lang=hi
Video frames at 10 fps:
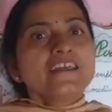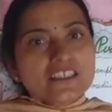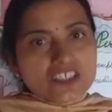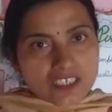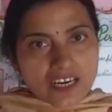
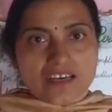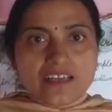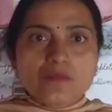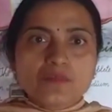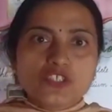किचन
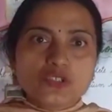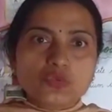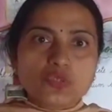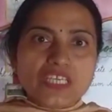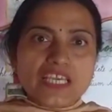गार्डन हमने
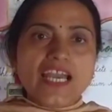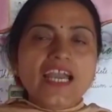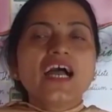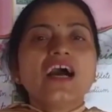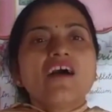शुरू किया
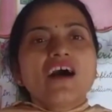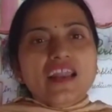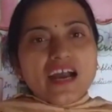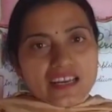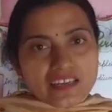है
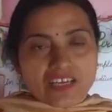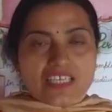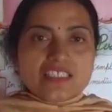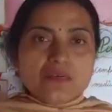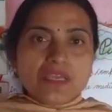और आने
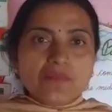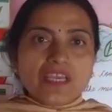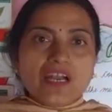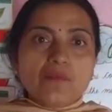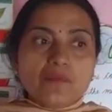वाले समय
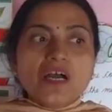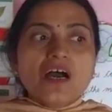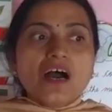में हम